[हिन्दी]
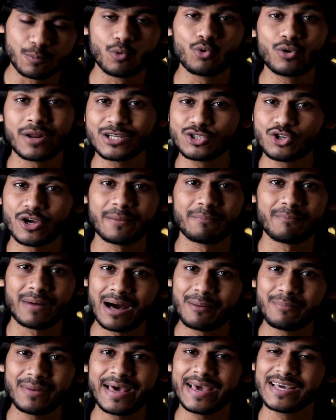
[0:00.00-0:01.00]
पूरे जो ये
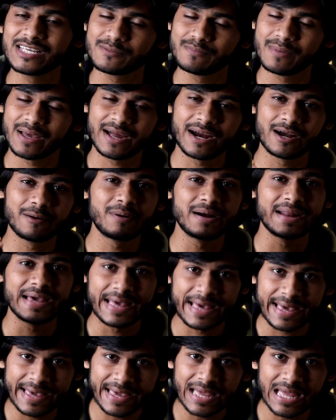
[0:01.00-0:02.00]
मामला है इसमें गड़बड़
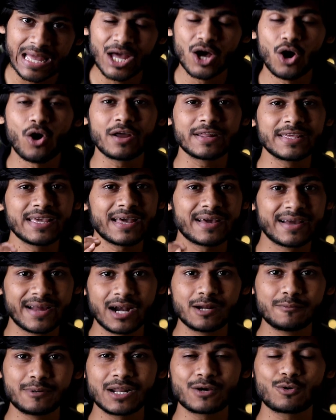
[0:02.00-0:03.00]
है और ये
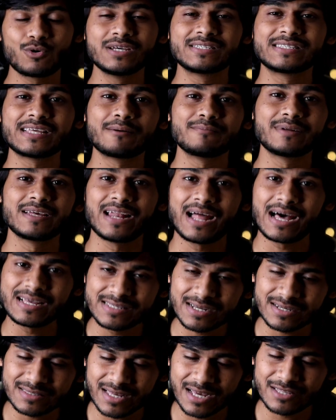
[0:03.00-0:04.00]
गड़बड़ कोई सामने ला
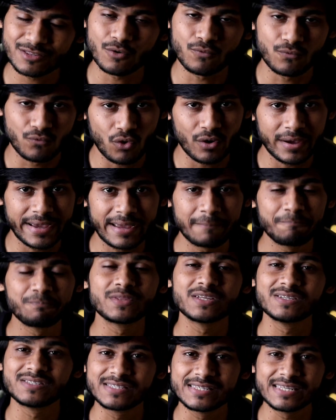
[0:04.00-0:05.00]
सकता है तो वो है
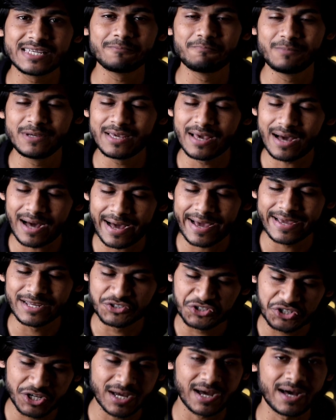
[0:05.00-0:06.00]

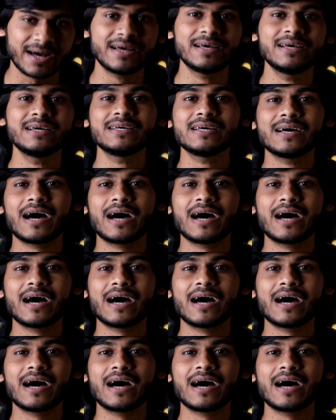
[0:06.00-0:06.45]
सीबीआई जी हाँ